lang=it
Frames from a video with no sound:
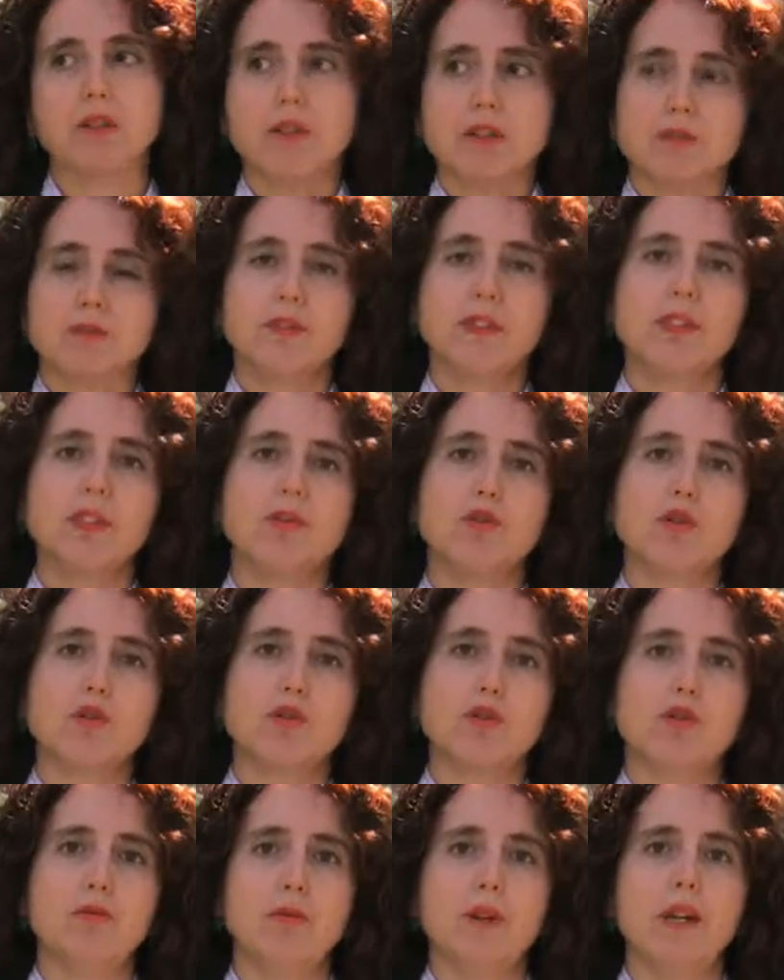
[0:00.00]
Ecco, vedevo
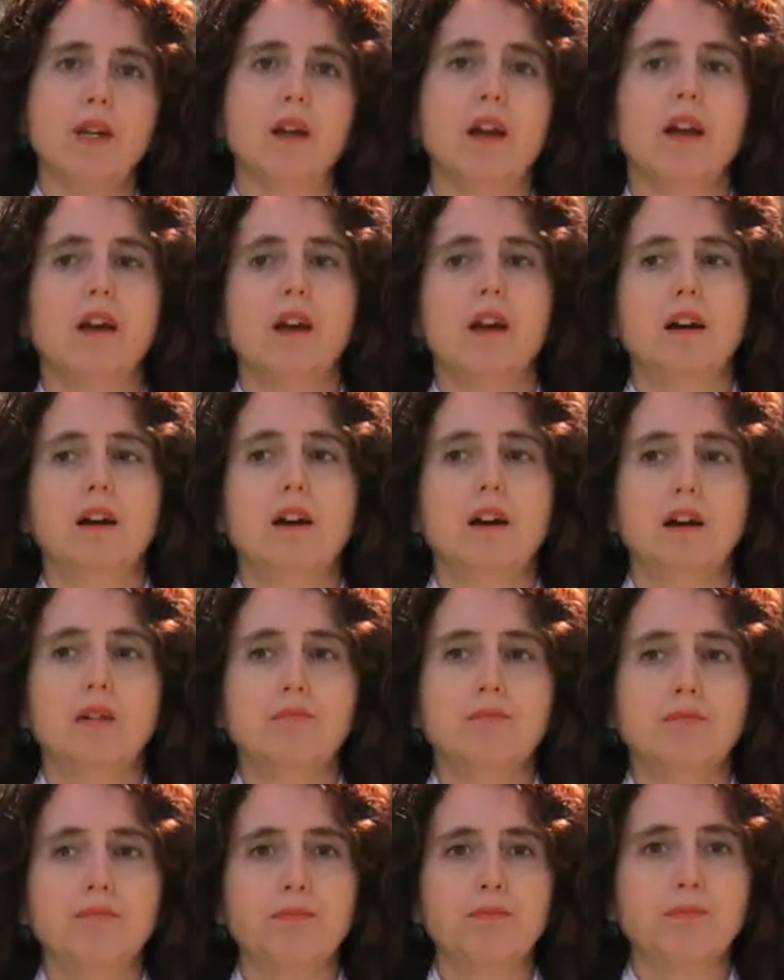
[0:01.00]
come
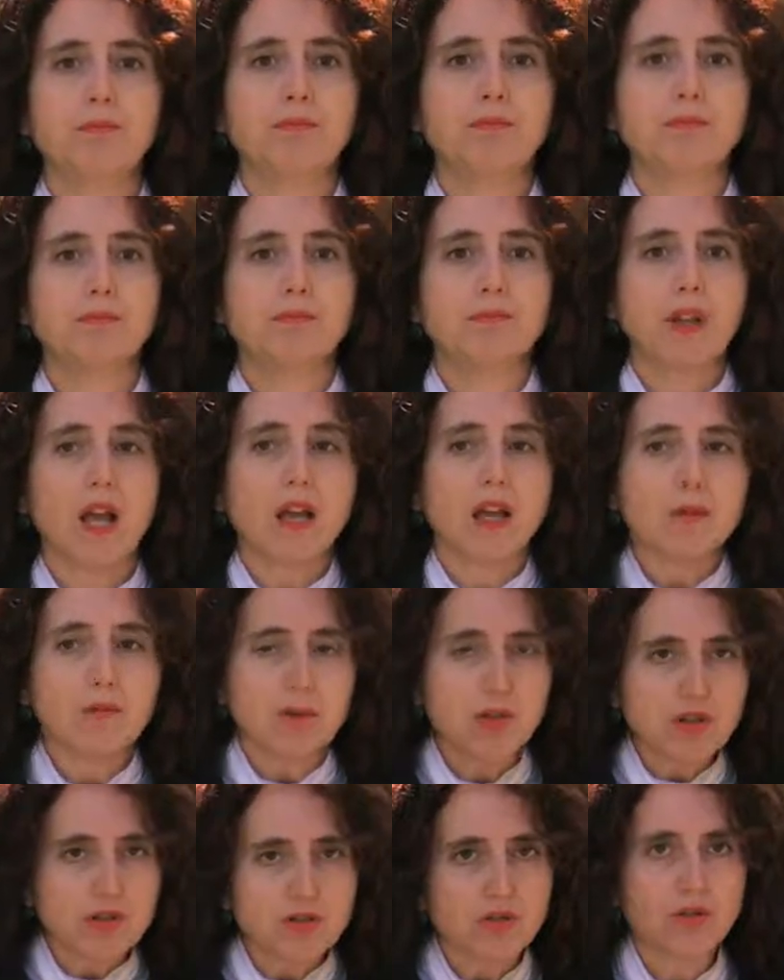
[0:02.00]
um, anche
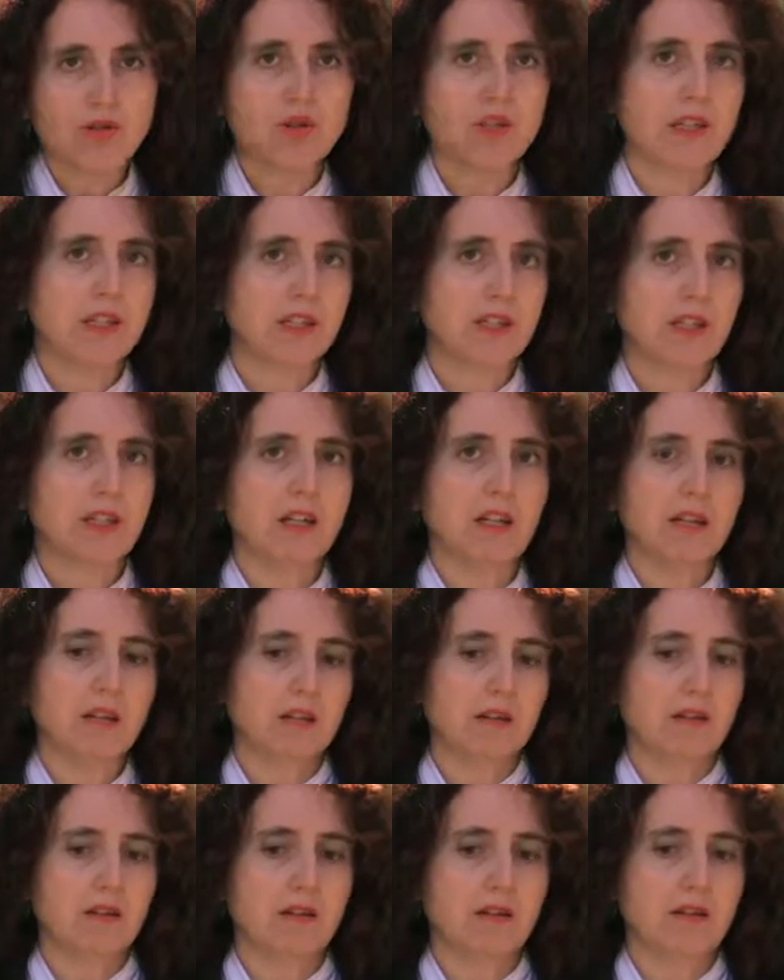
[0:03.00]
persone che